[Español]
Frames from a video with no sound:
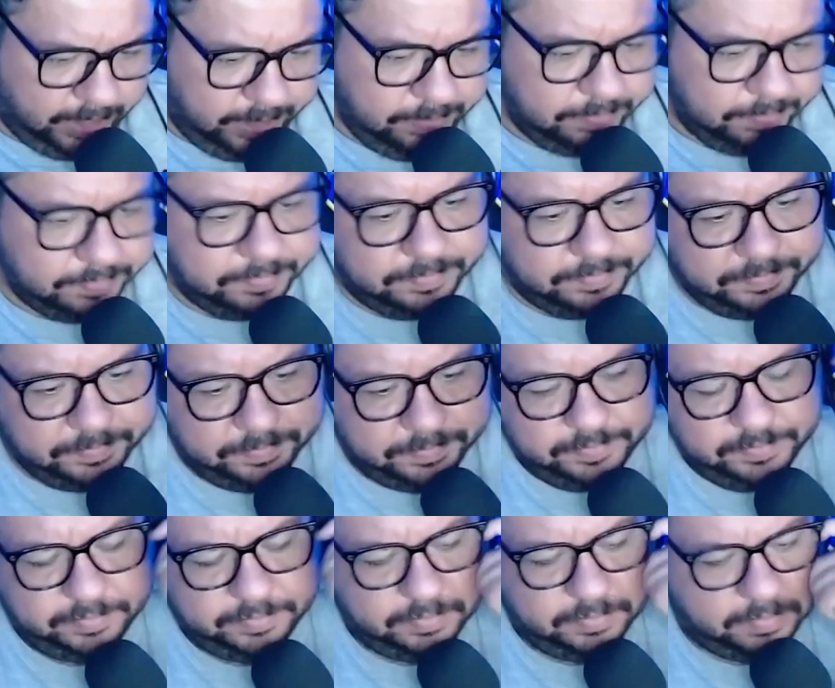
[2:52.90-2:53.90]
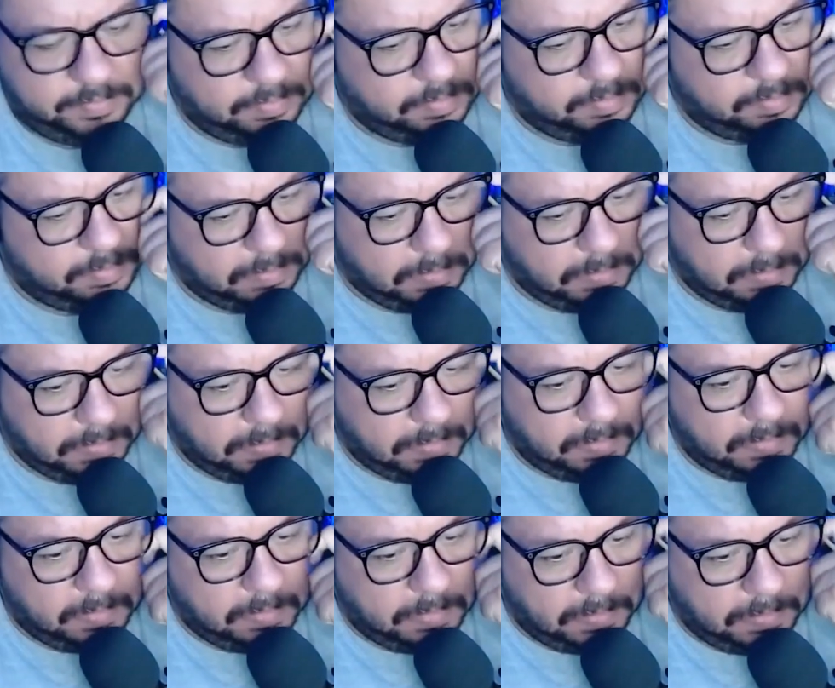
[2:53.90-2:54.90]
Ok. Para,
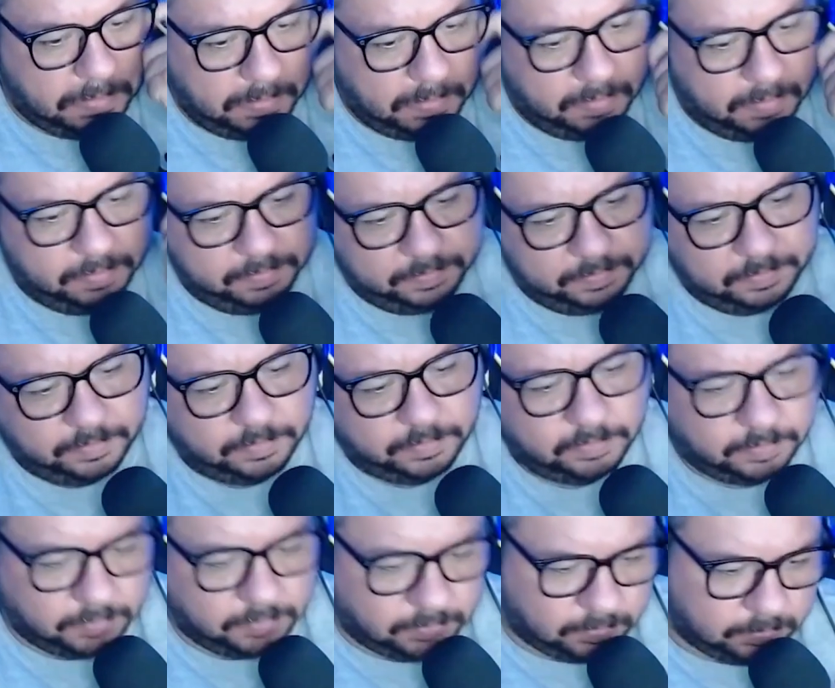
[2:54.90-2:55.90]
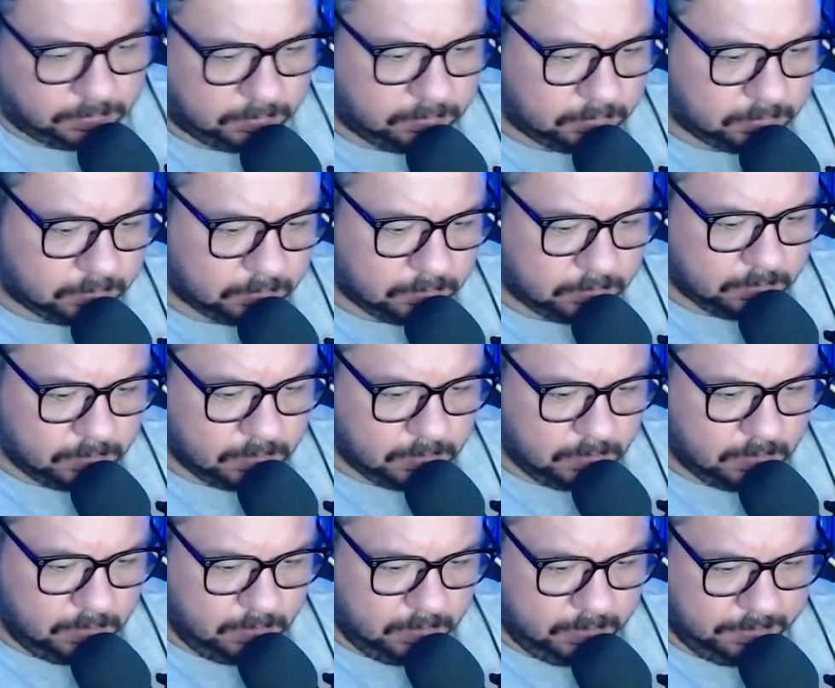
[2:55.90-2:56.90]
conocer las instalaciones.
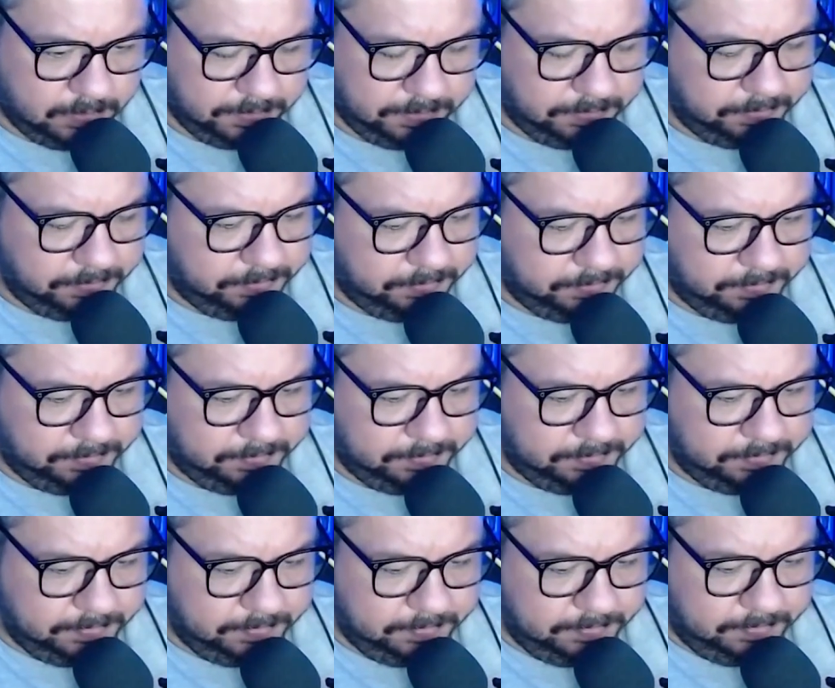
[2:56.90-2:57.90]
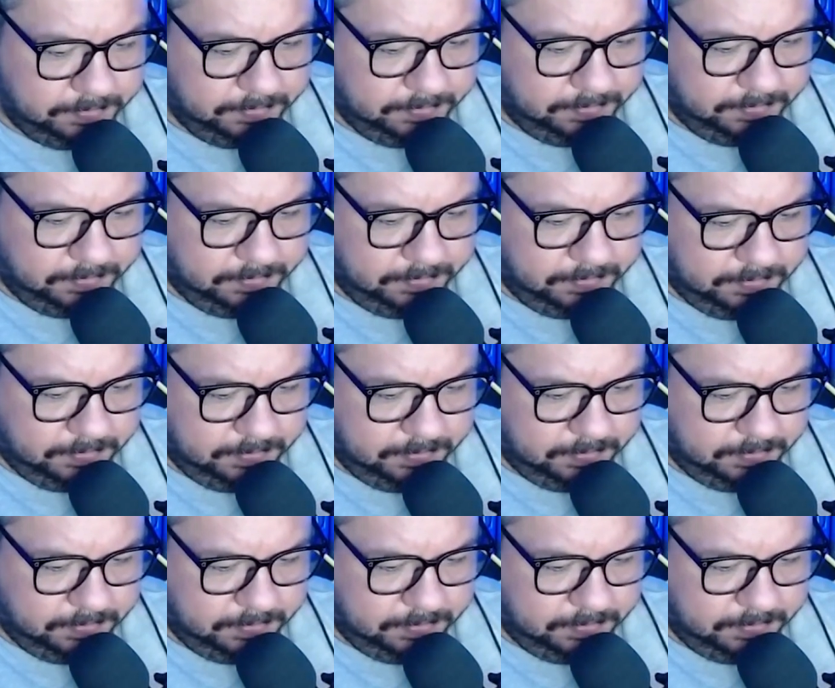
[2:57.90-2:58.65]
Entonces, este, también me indicó que